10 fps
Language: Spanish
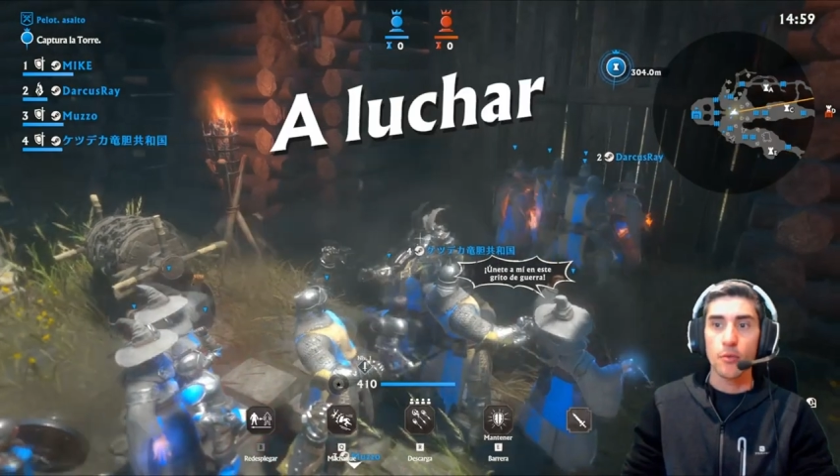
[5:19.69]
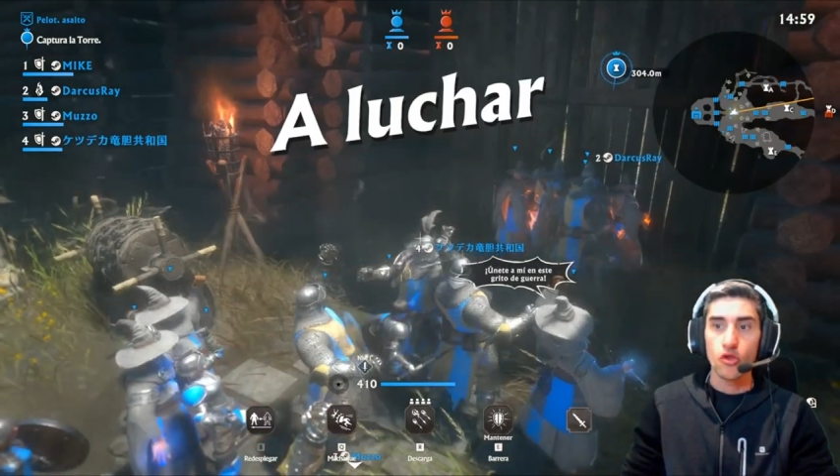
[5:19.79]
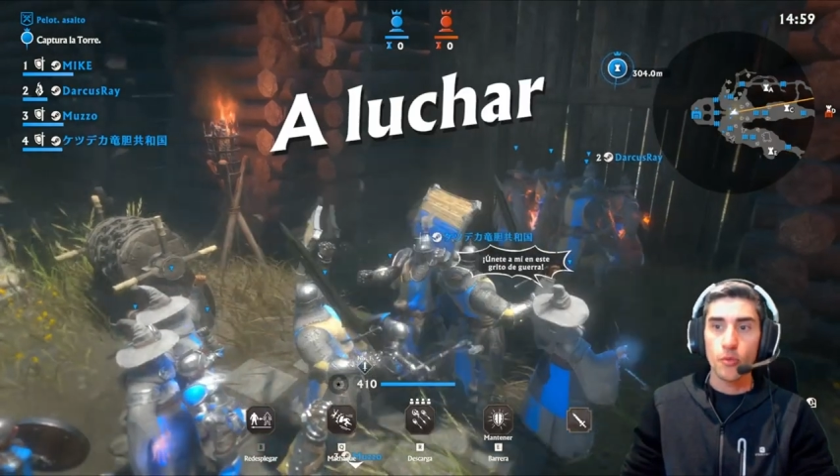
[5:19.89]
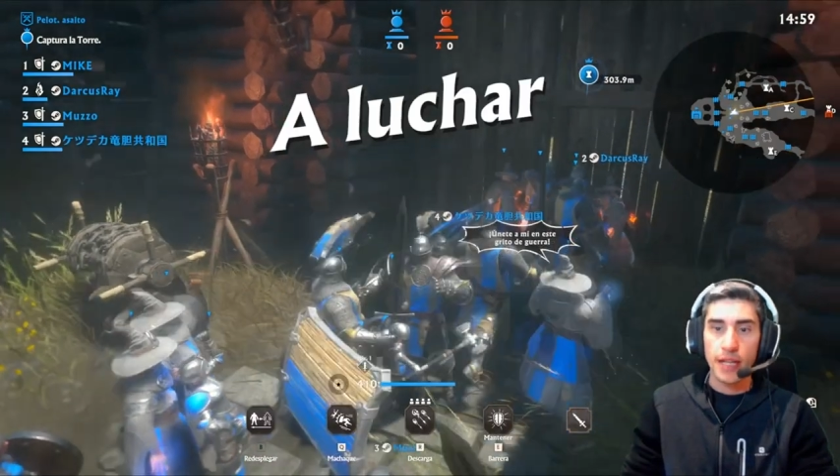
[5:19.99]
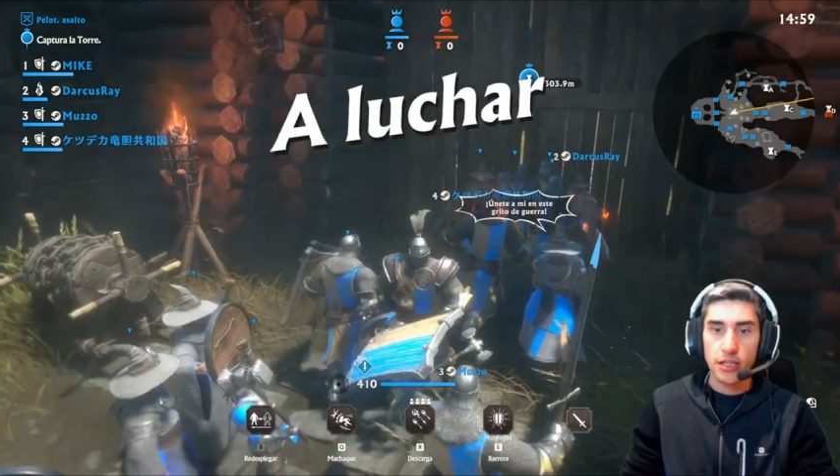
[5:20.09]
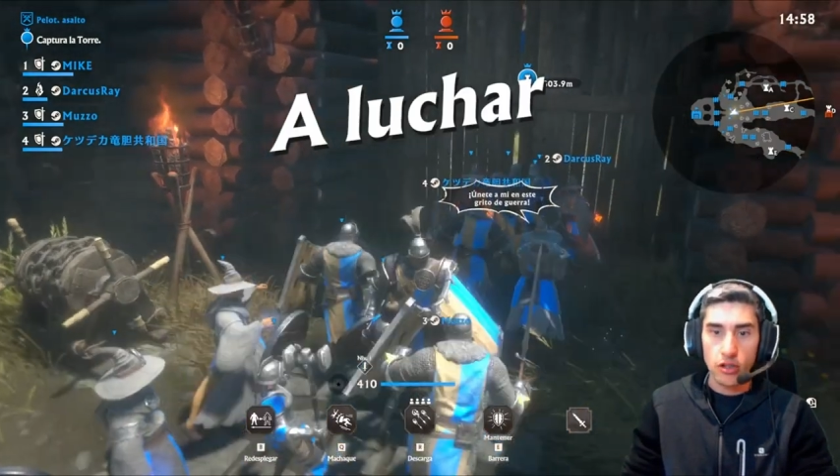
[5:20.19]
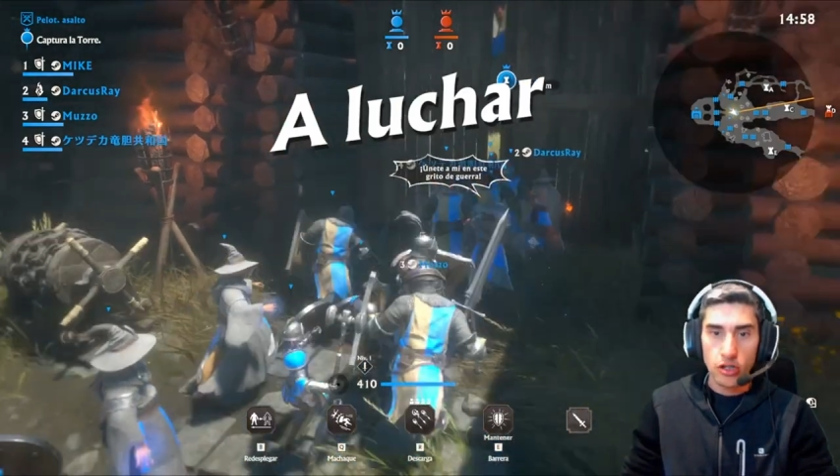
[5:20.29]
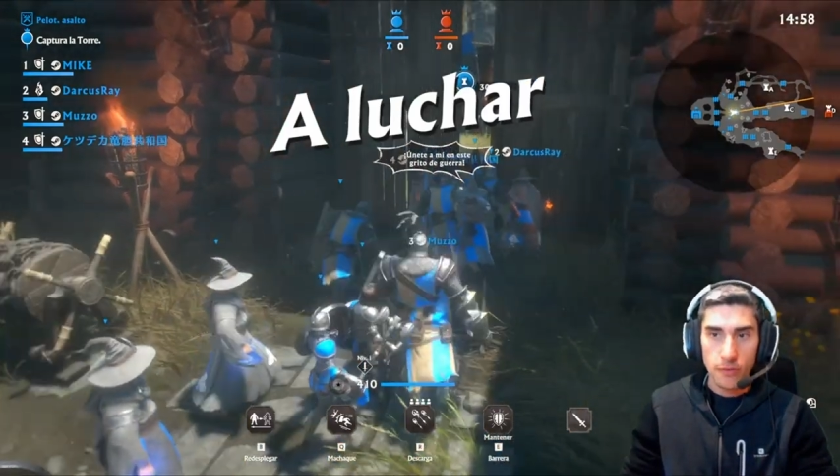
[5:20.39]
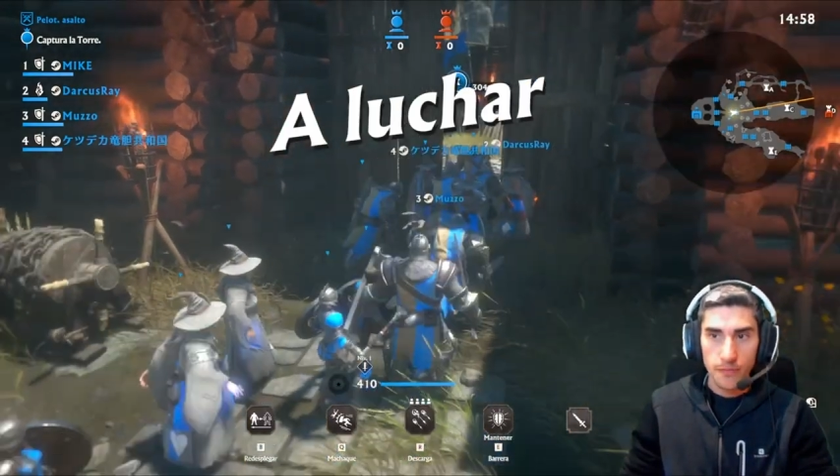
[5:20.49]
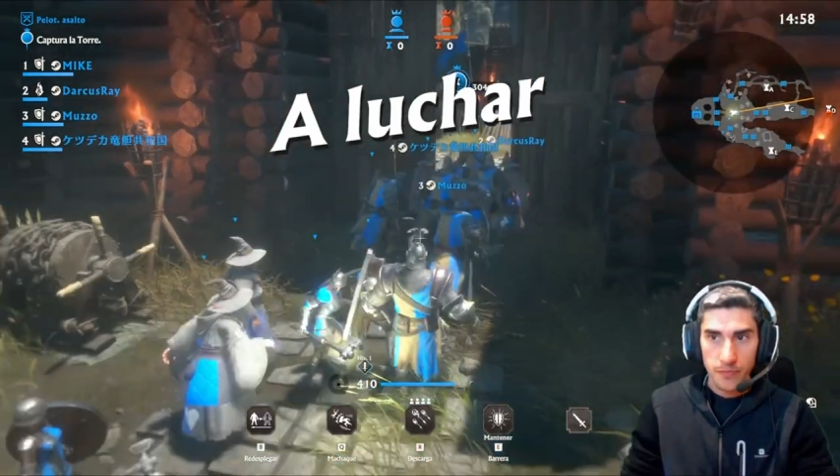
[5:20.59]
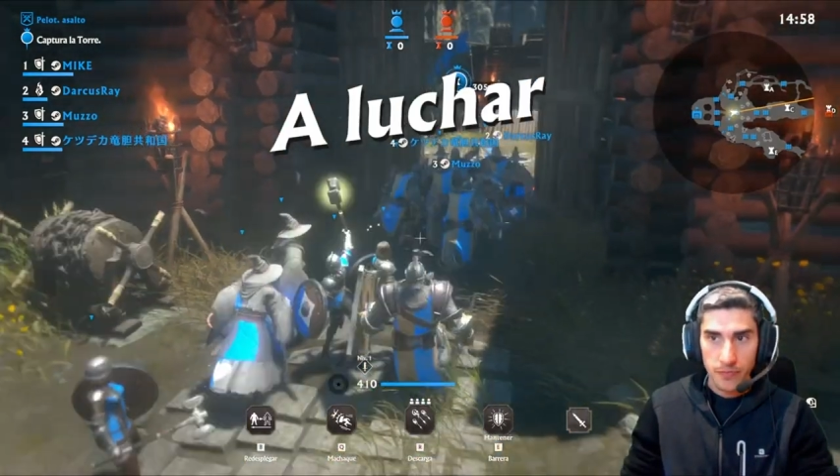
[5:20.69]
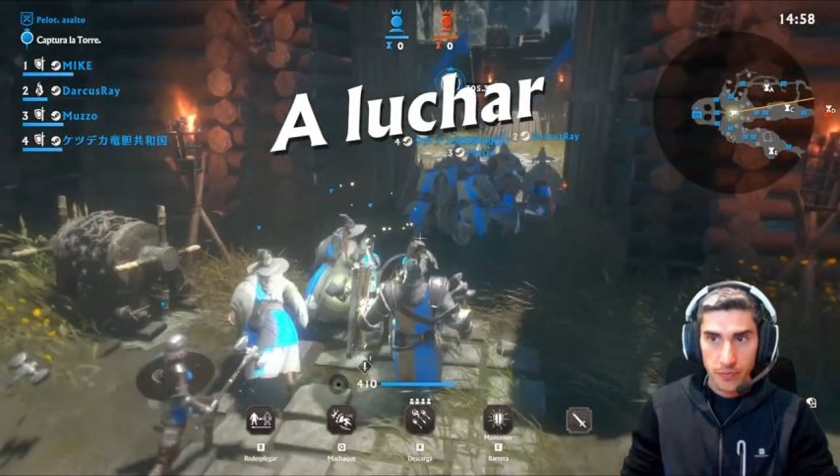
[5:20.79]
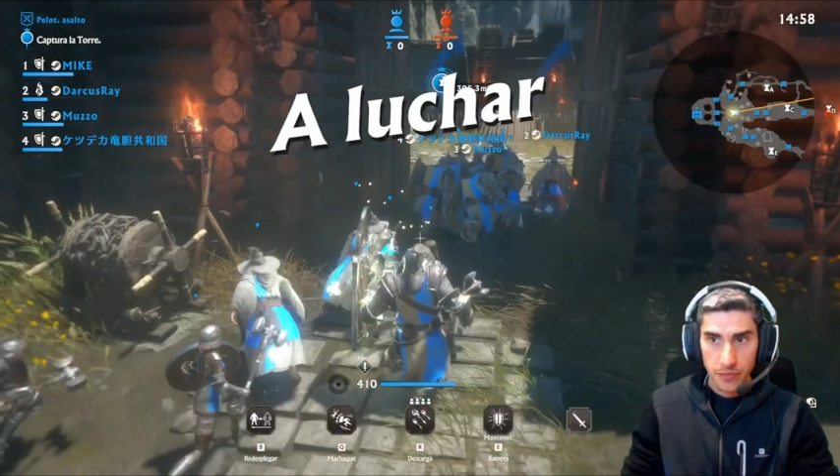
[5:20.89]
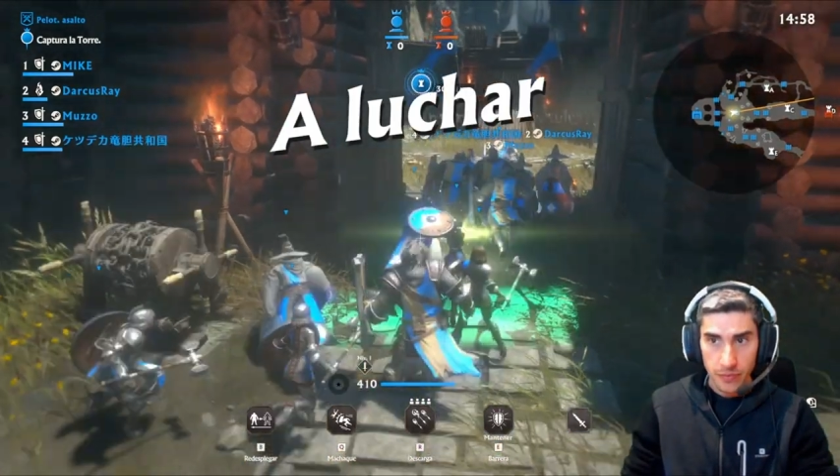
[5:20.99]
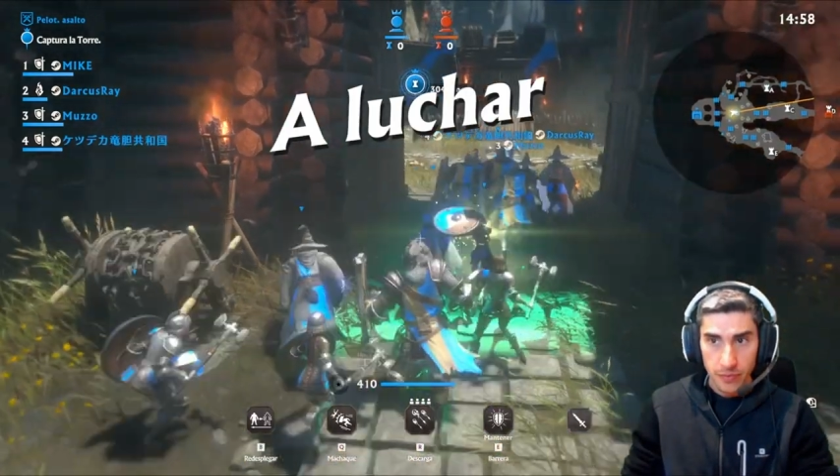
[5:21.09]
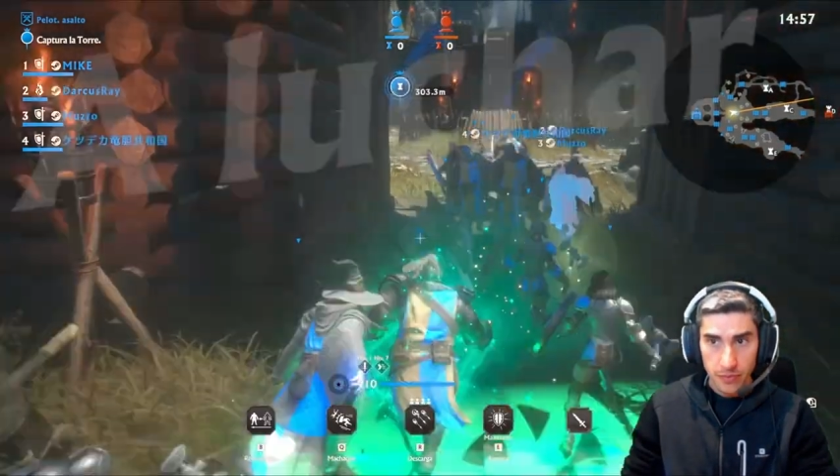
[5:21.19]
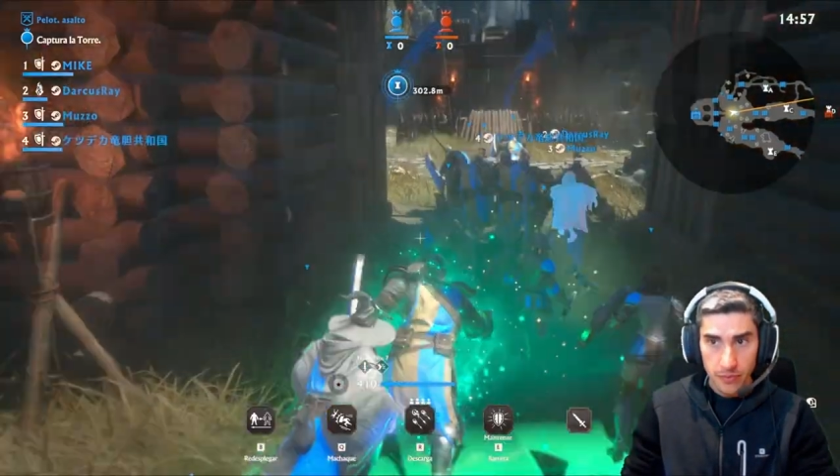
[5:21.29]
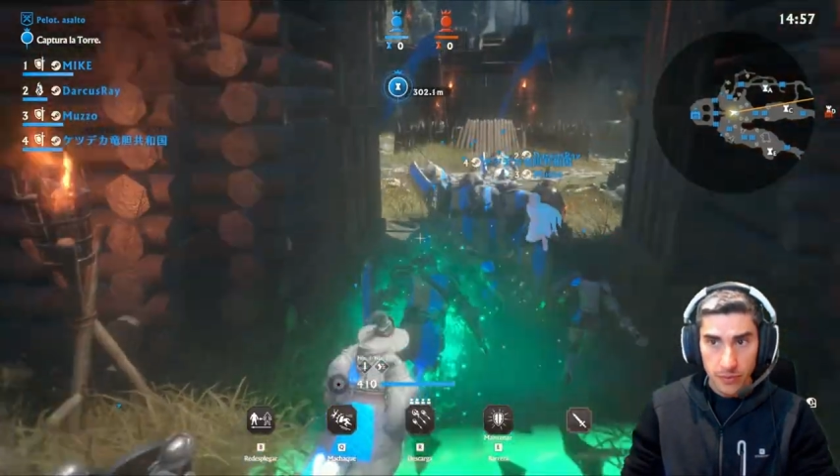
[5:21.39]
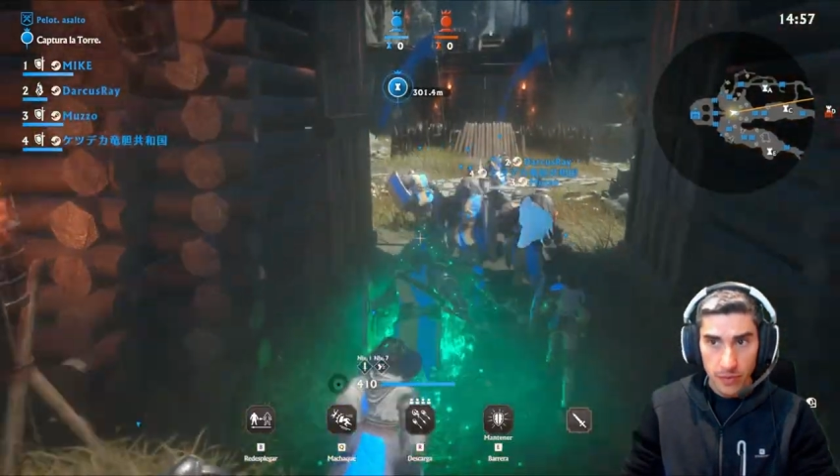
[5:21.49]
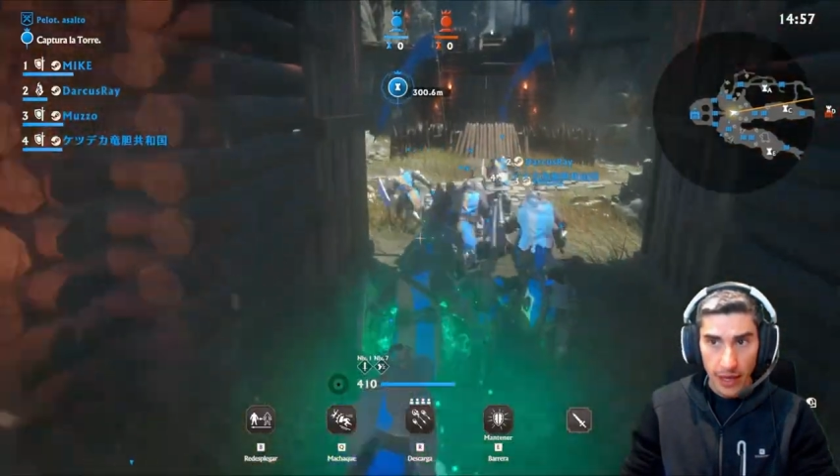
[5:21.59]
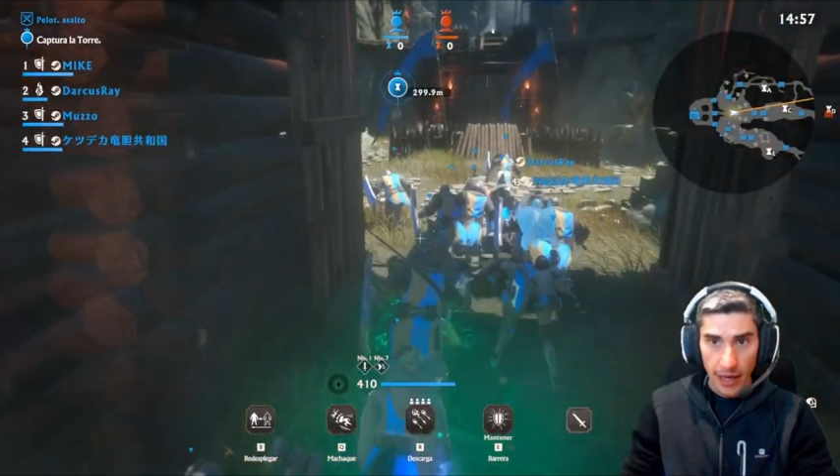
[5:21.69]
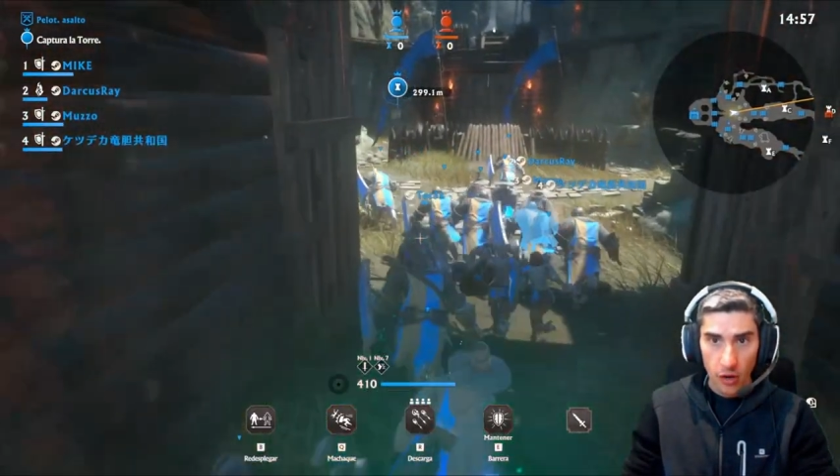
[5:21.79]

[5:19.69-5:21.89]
numeritos. Ahora